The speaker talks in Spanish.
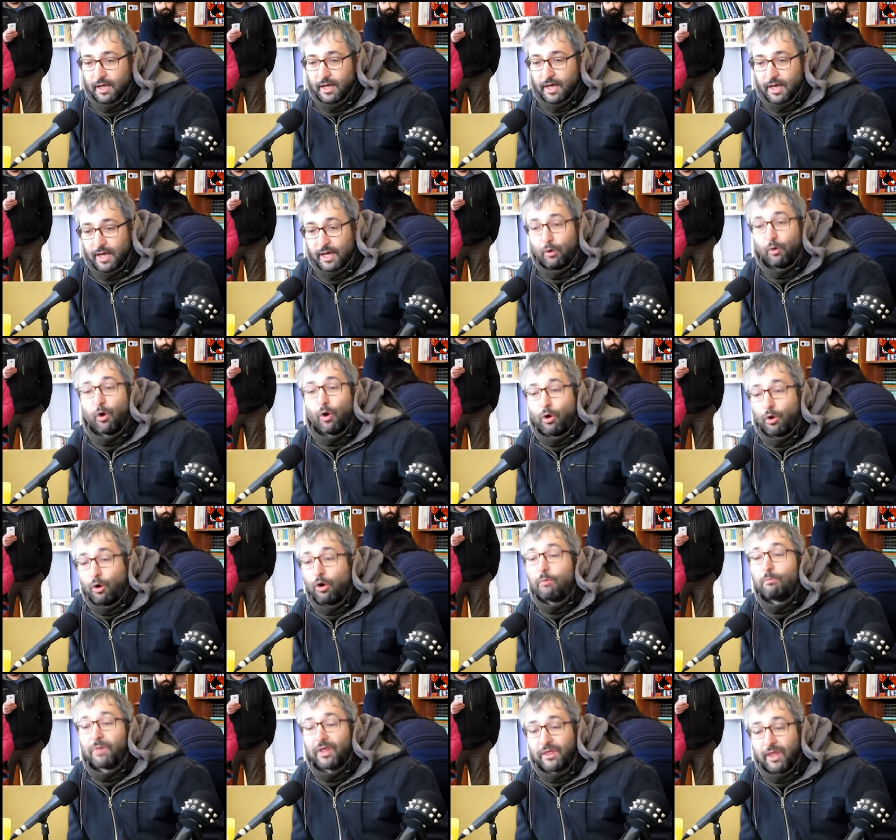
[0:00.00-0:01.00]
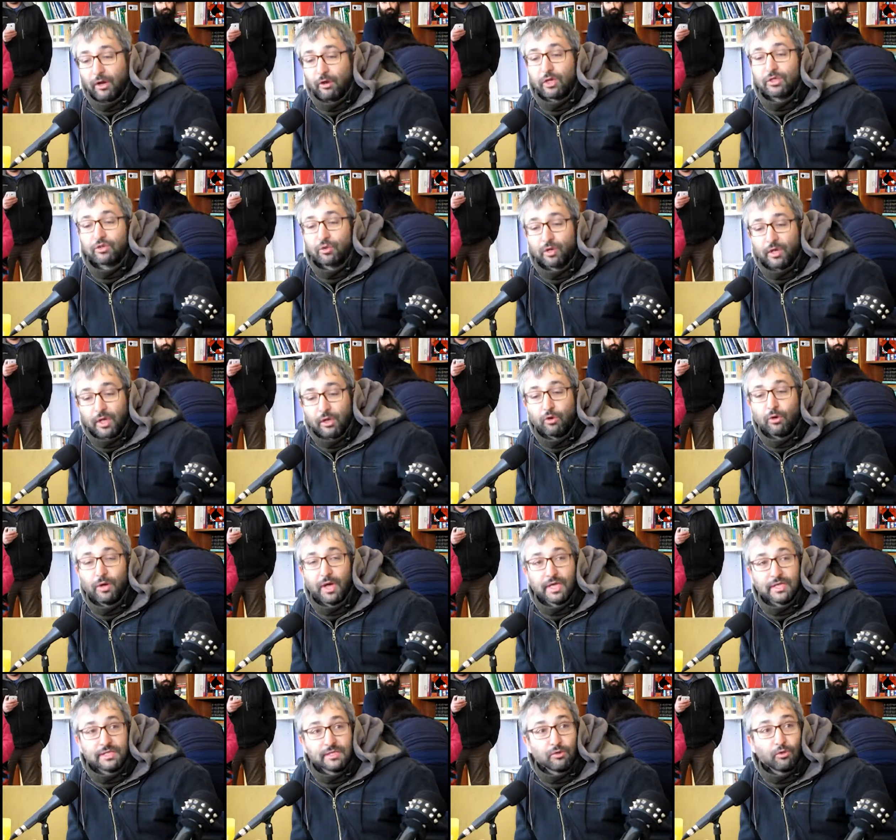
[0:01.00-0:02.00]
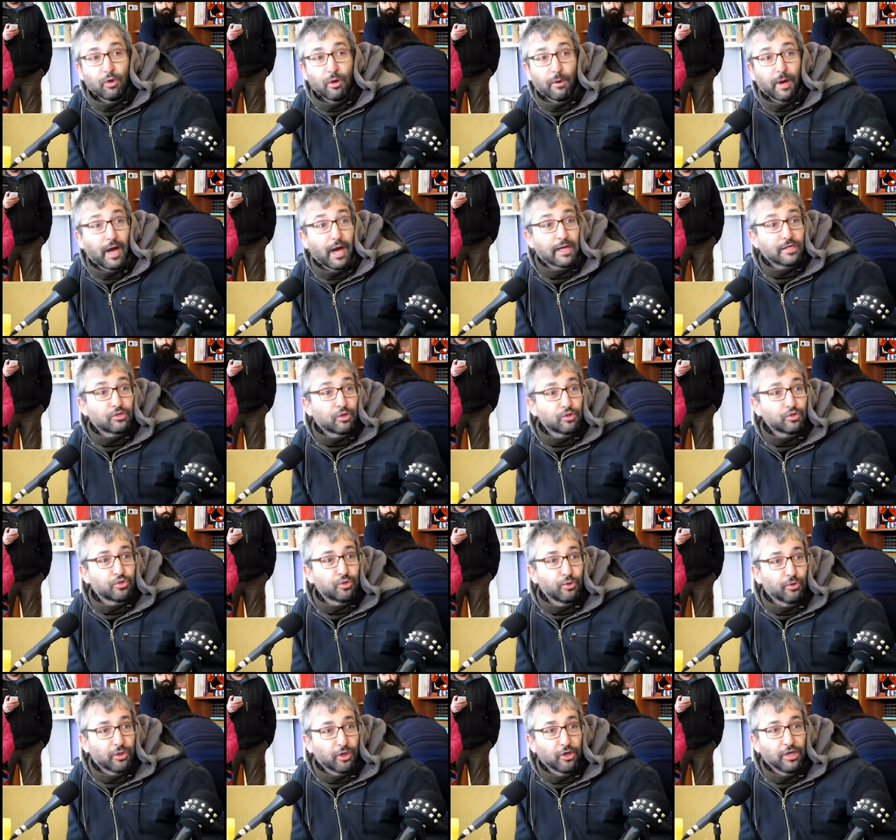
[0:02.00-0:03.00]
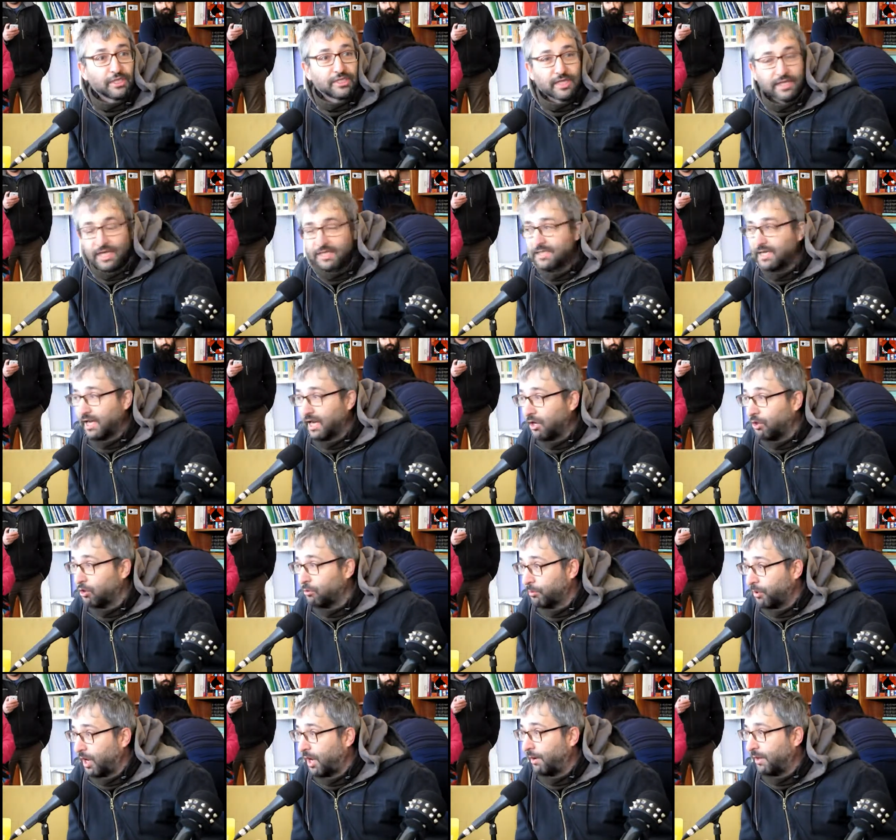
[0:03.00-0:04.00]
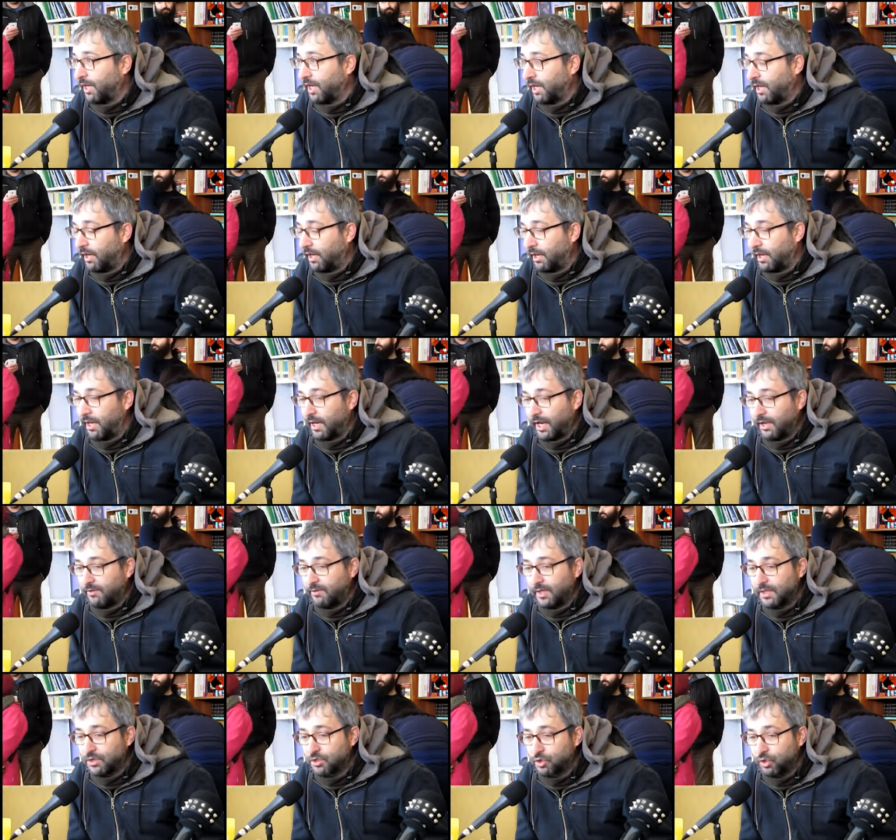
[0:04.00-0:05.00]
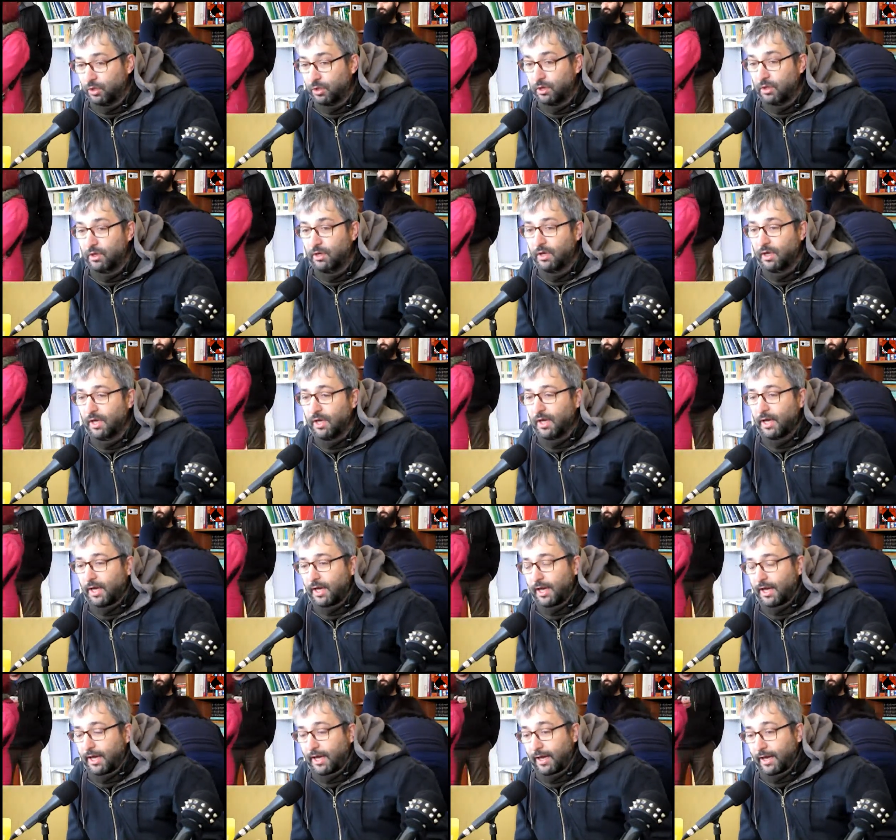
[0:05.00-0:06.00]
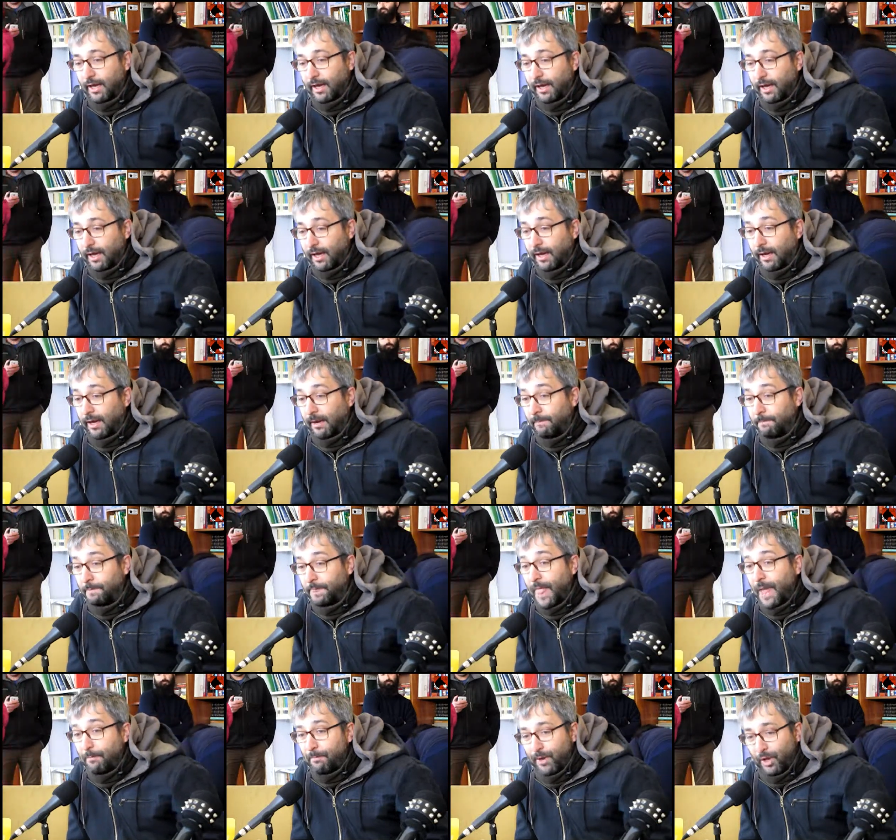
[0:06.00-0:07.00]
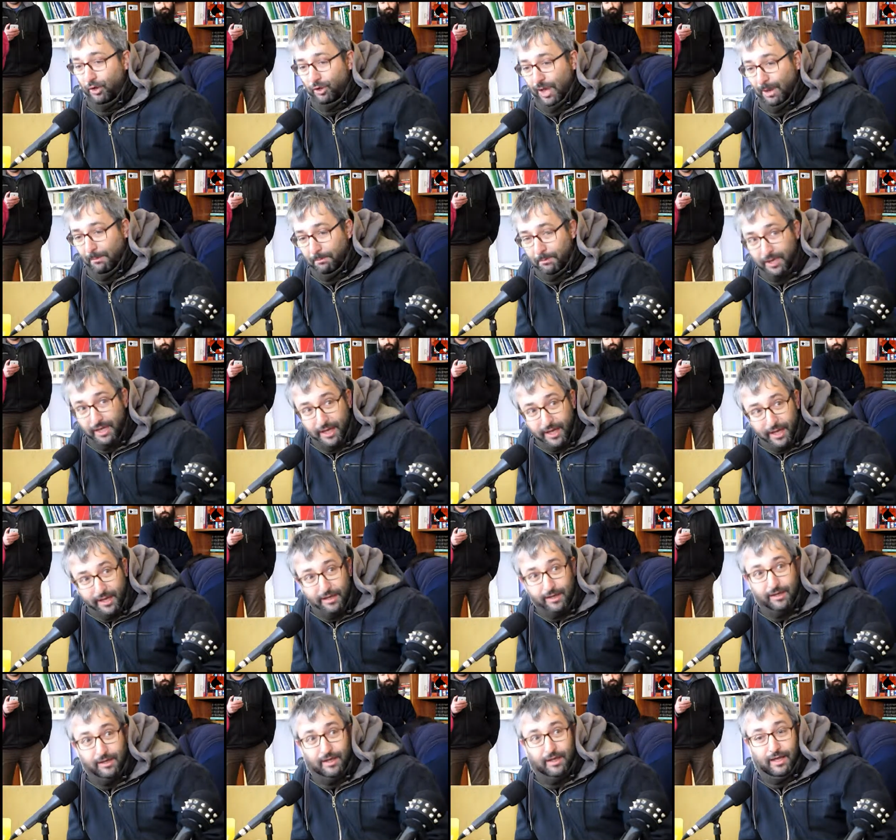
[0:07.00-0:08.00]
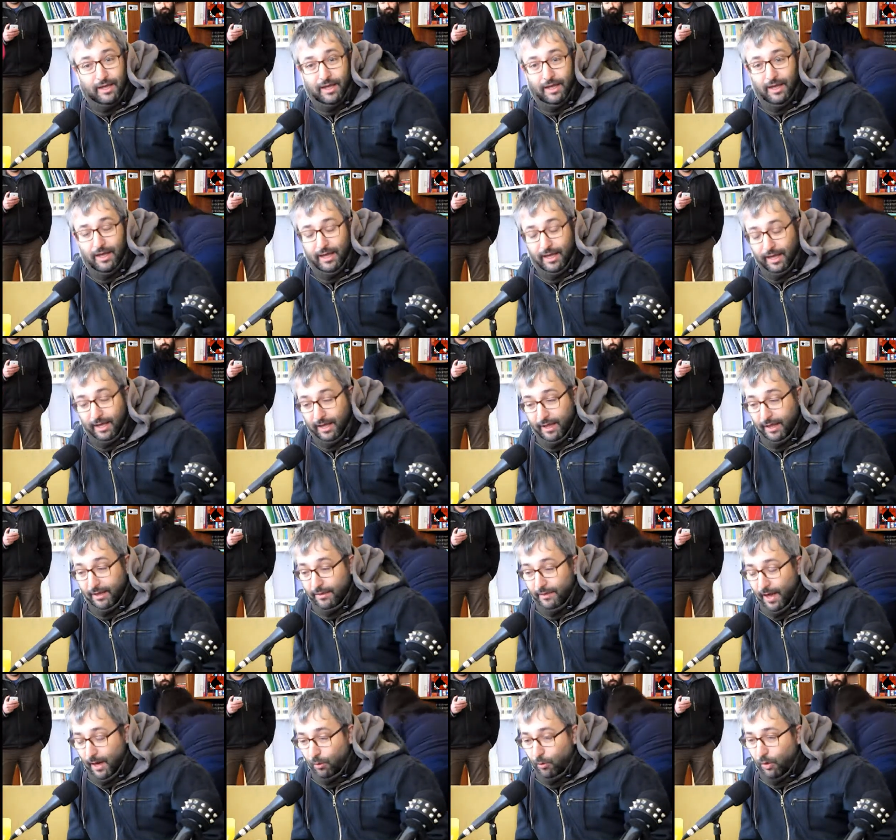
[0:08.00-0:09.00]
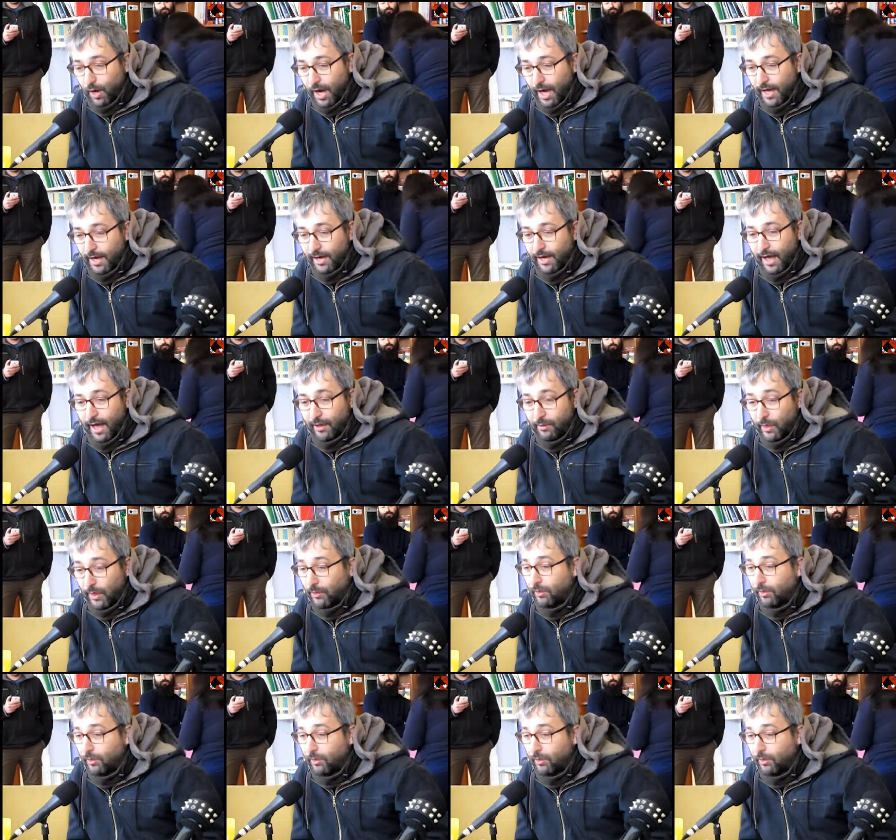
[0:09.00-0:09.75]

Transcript: Eh, luego empezaron a surgir nuevas, nuevas construcciones que ya sí incorporaban el, ascensor, pero también da lugar, a,